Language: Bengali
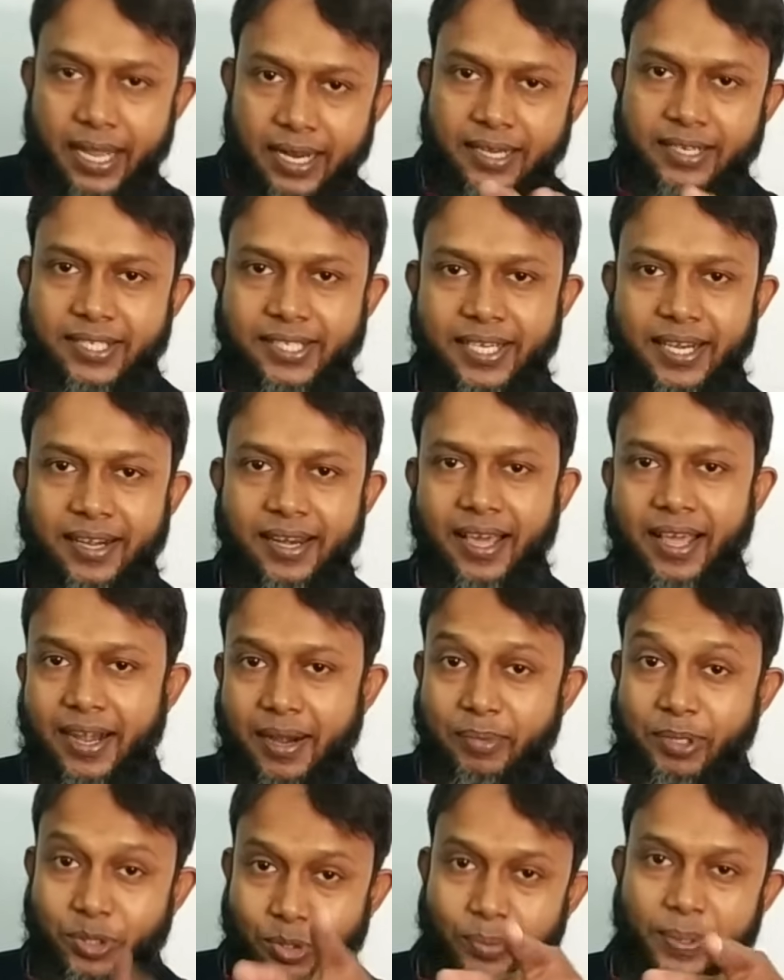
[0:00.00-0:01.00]
আই আন্ডারস্ট্যান্ড আর
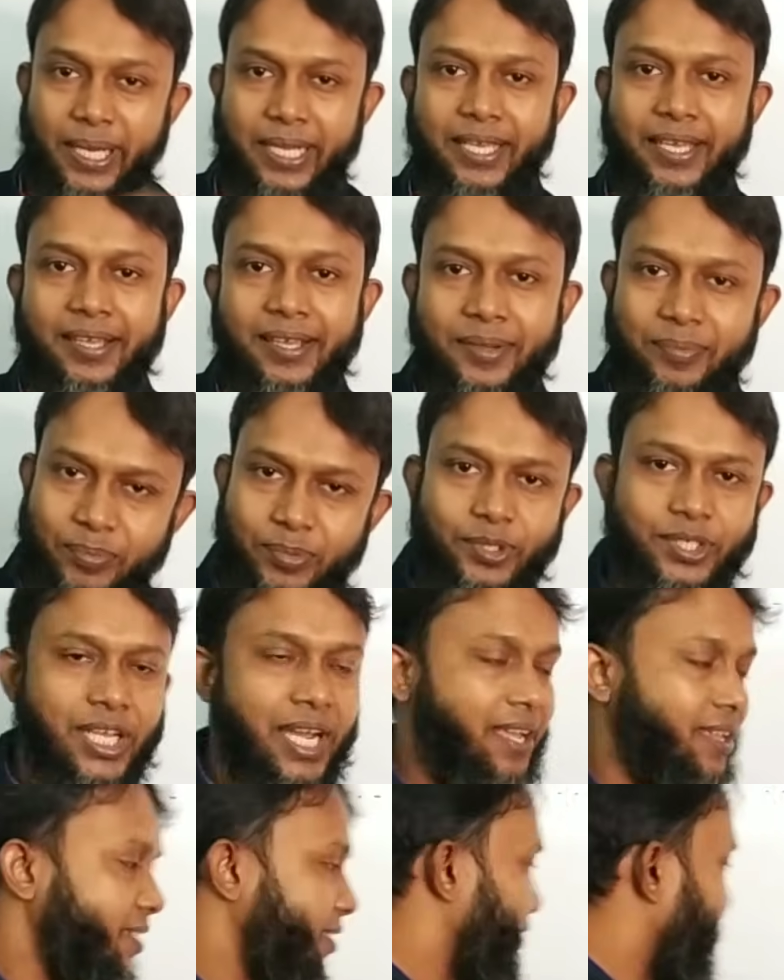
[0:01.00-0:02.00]
আমি তোমাকে
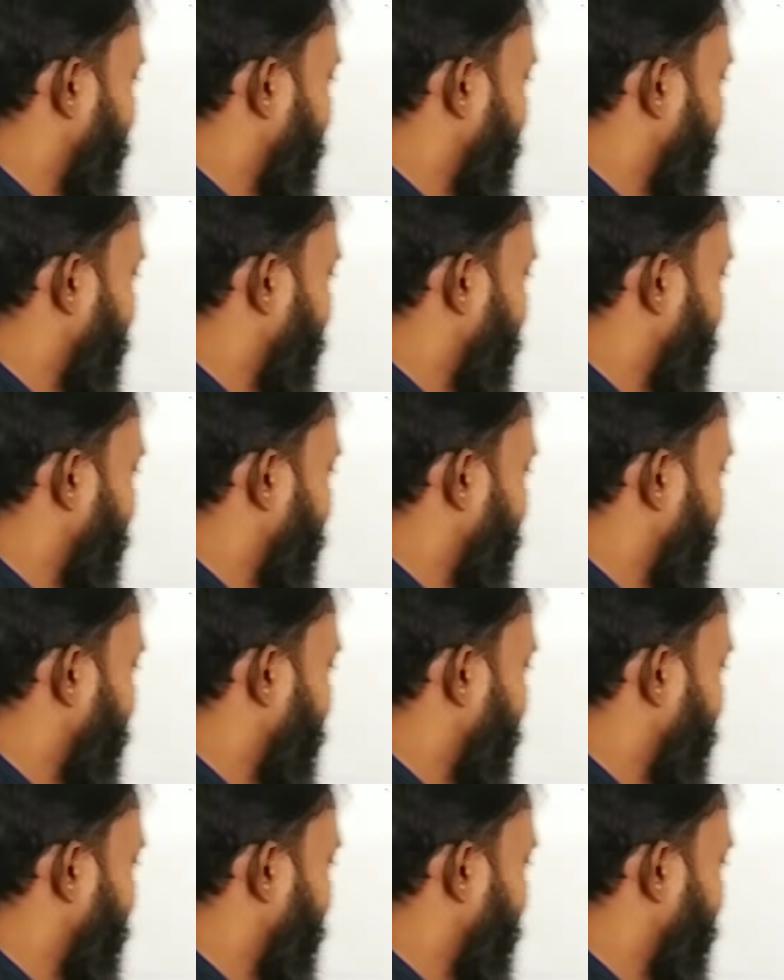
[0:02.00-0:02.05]
বুঝাই